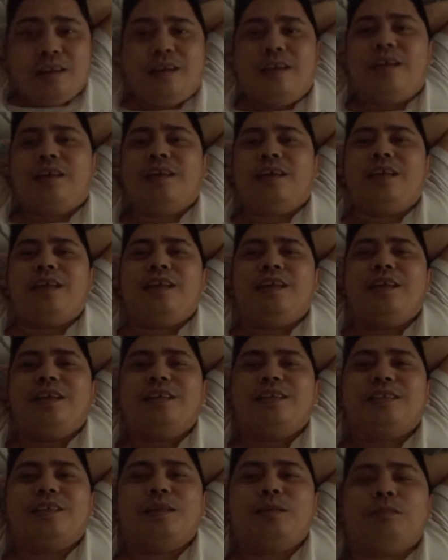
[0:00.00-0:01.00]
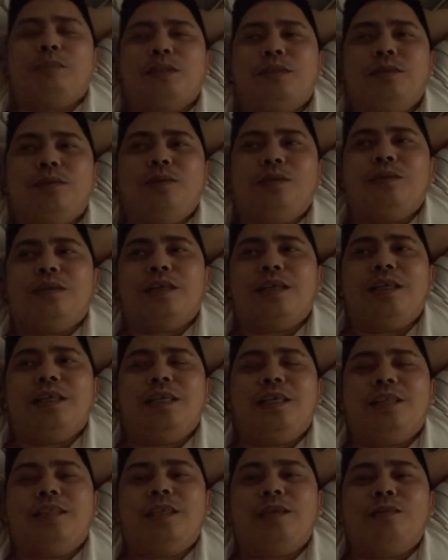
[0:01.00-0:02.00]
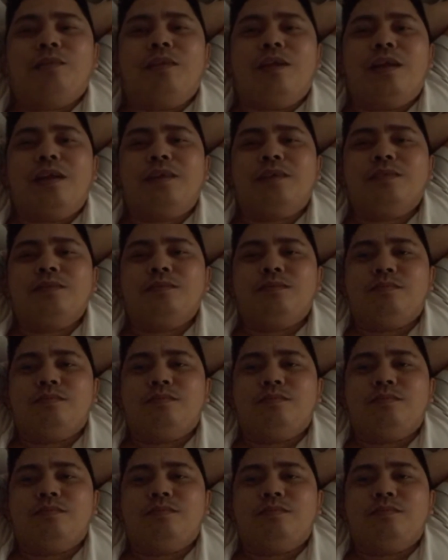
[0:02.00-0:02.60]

Ay, sarap matulog kagigising ko lang.